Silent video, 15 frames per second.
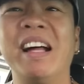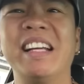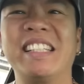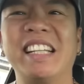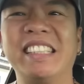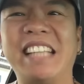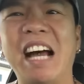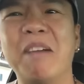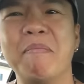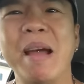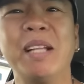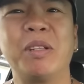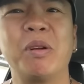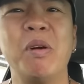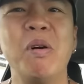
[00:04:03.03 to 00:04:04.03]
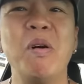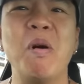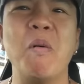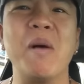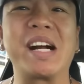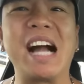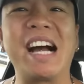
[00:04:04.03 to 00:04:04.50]
lang isang daang metro,
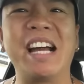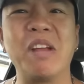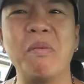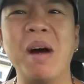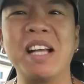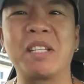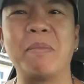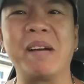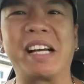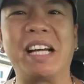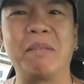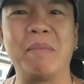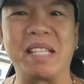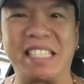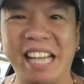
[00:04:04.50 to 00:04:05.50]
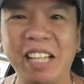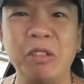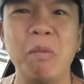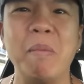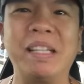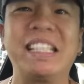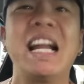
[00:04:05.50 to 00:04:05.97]
huwag kakaliwa sapagkat
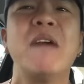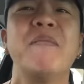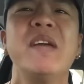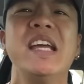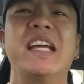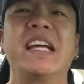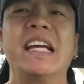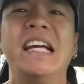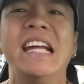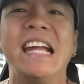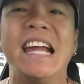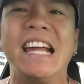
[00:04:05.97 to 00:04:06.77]
masyadong matraffic.